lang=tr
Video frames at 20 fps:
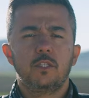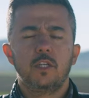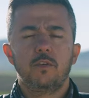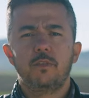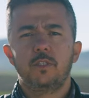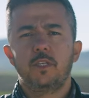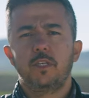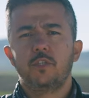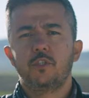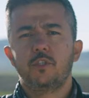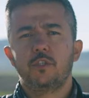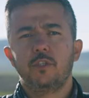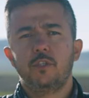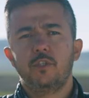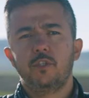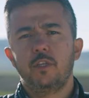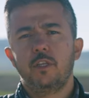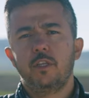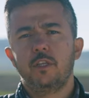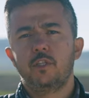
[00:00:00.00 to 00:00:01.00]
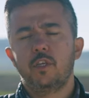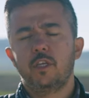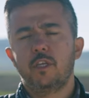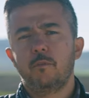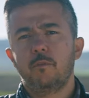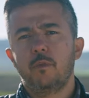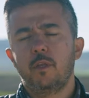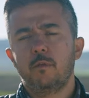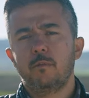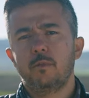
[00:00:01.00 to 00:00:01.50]
Ceviz yetiştiriciliği
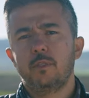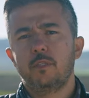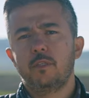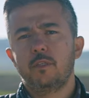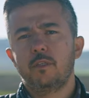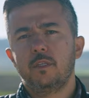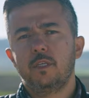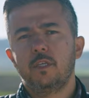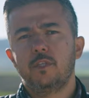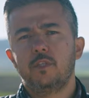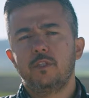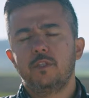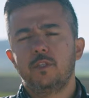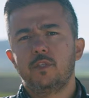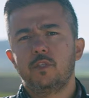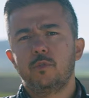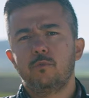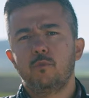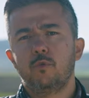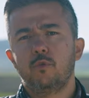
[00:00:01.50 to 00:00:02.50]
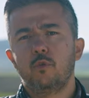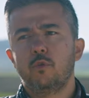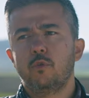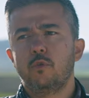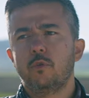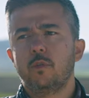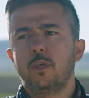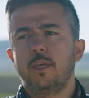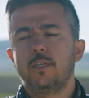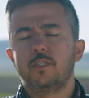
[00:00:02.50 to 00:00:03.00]
çekimlerimizin ikincisi için
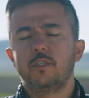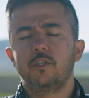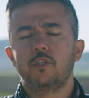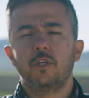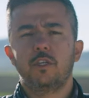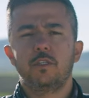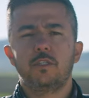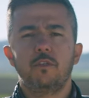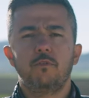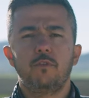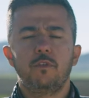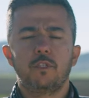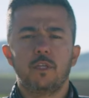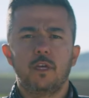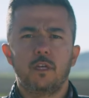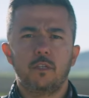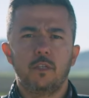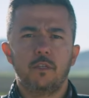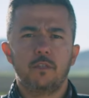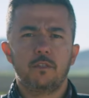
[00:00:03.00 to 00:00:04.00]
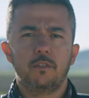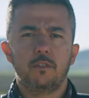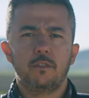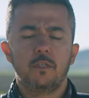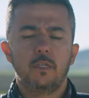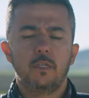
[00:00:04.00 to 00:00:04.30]
bugün Eskişehir Sivrihisar'dayız.